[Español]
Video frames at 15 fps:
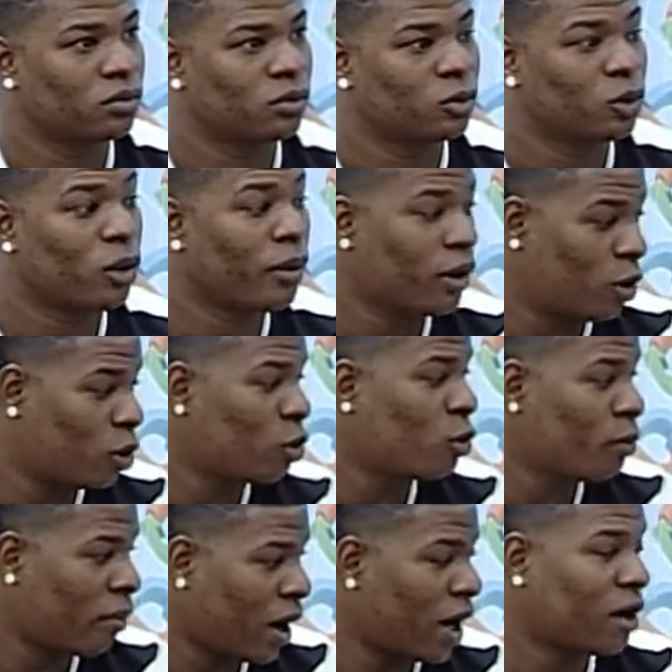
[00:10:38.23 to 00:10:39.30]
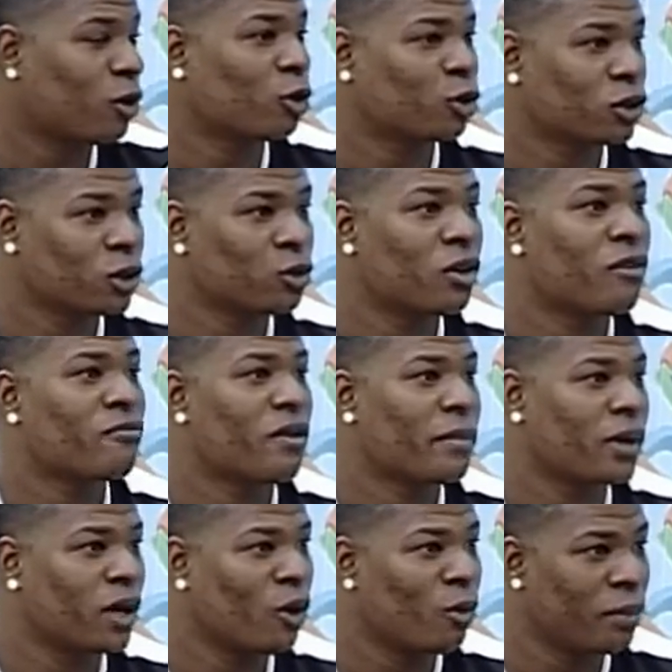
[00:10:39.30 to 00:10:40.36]
Yo vengo de un barrio, sí, una
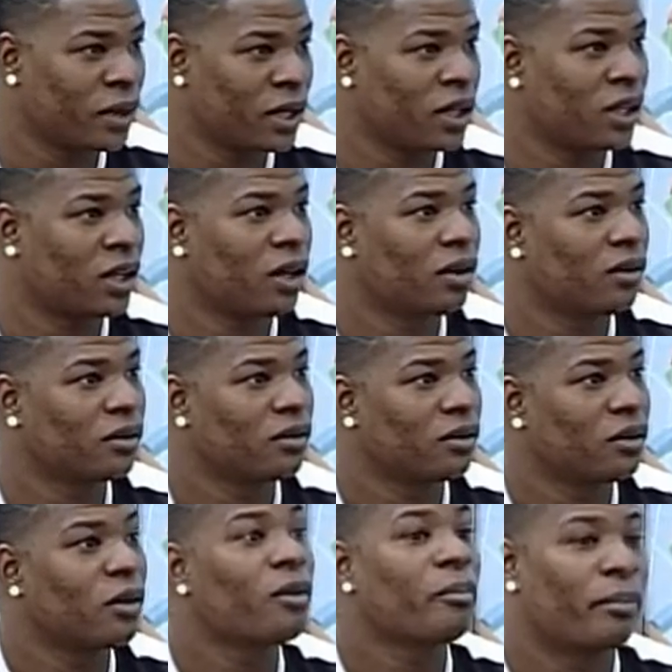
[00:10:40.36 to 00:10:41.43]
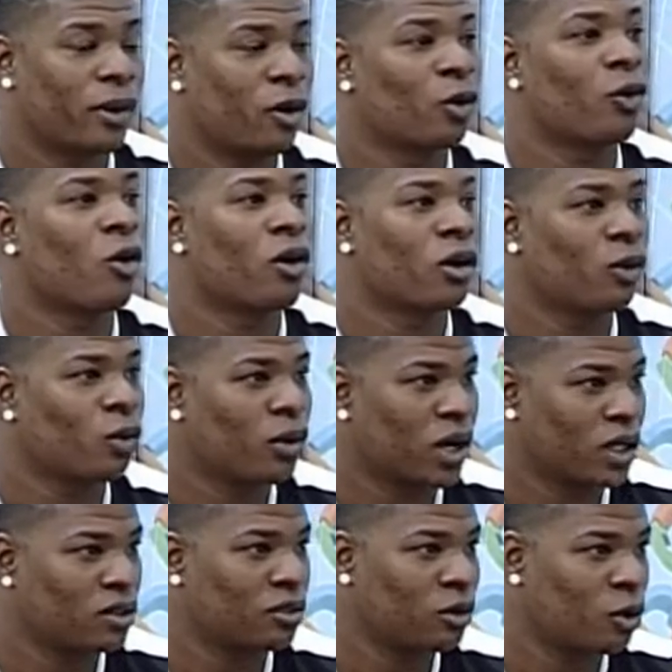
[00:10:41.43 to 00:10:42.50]
familia pero Con educación, con pero Con
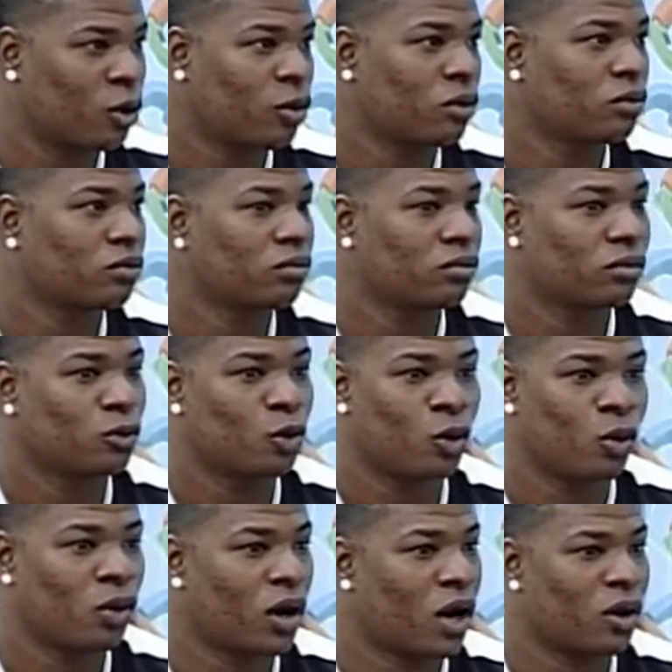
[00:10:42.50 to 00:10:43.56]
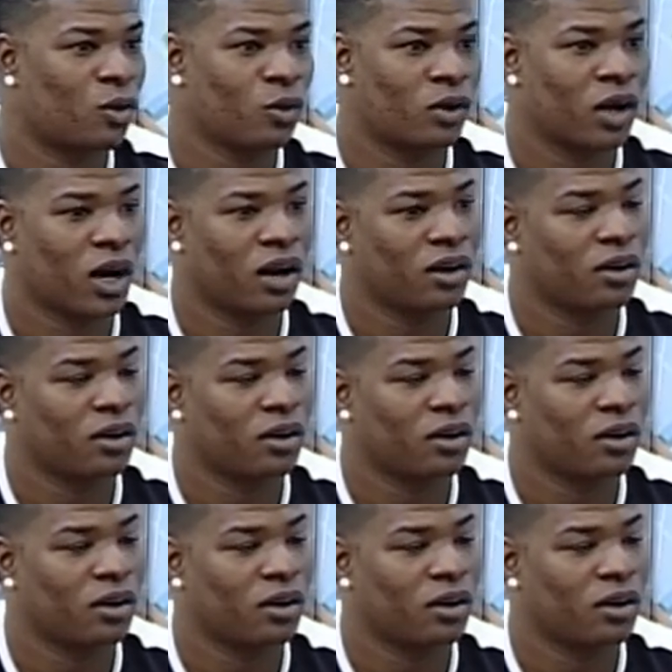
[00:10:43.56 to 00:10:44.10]
educación. Con, que lo más